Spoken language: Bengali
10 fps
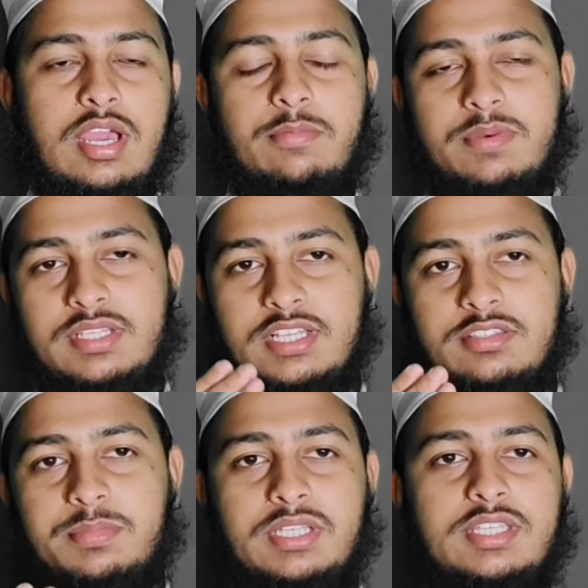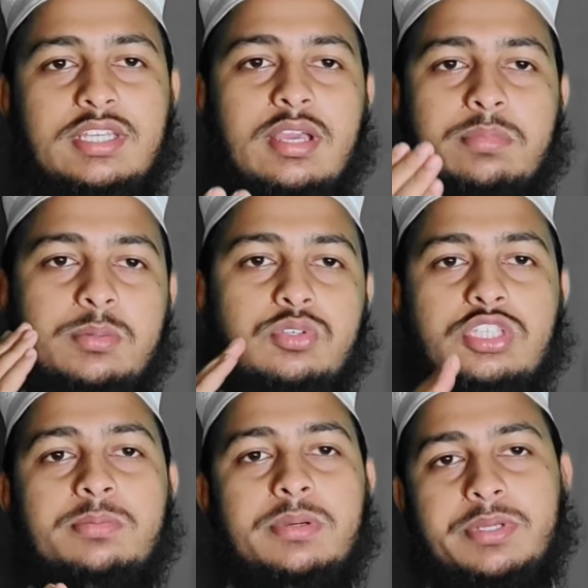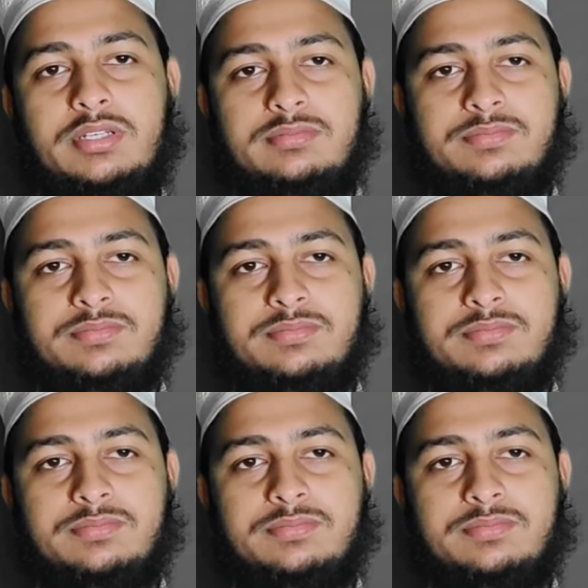আপনার দাঁত ব্যথা থেকে আপনি মুক্তি পাবেন